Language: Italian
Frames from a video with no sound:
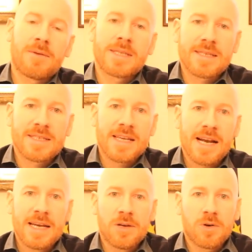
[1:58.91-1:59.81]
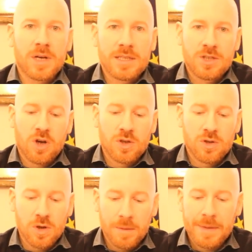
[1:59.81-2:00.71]
questa sera alle ore
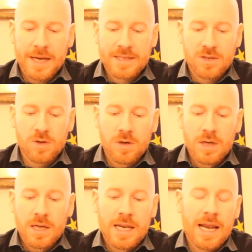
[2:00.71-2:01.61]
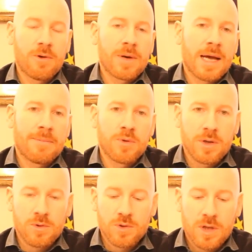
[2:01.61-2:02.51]
18 presso l'aula
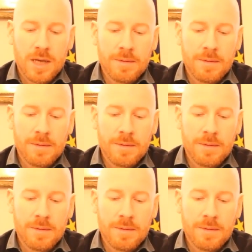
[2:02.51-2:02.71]
pluriuso della